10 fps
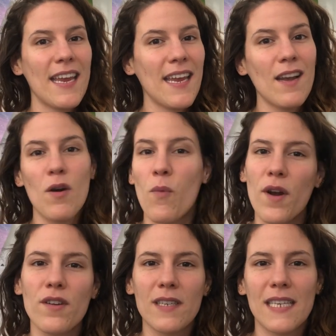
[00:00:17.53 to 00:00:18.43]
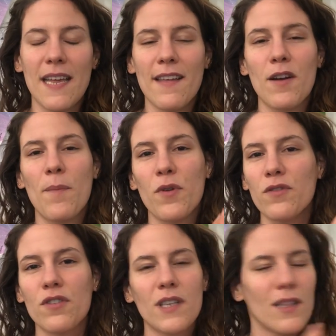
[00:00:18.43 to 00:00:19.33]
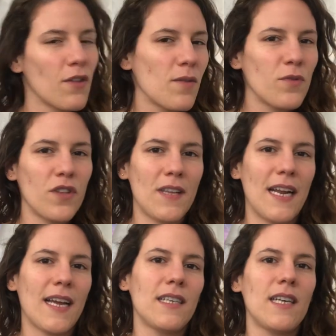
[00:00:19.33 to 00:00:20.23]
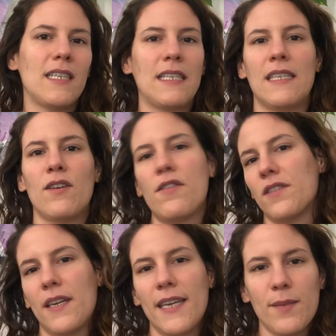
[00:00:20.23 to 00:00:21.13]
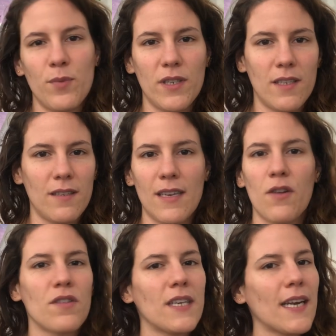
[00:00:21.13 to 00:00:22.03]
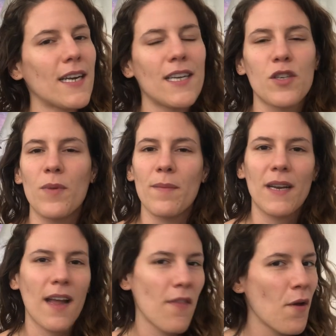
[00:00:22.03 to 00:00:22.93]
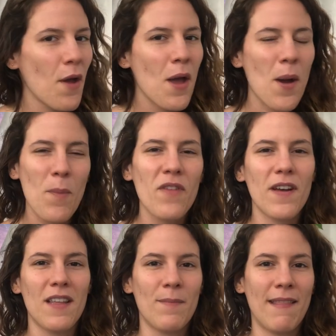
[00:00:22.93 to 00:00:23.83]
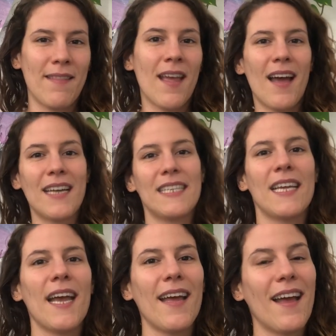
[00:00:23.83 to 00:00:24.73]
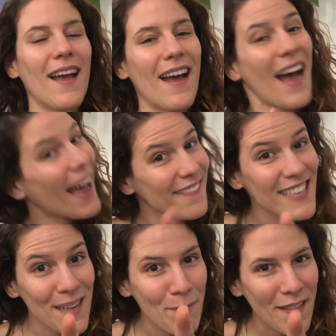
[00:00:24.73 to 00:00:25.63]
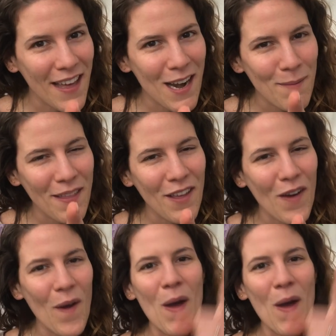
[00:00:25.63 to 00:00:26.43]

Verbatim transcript: y lo bueno es que se hacen con productos que todo el mundo tiene en casa y si no los tenéis, pues se consiguen en el supermercado muy fácilmente. Así que, antes de empezar el vídeo,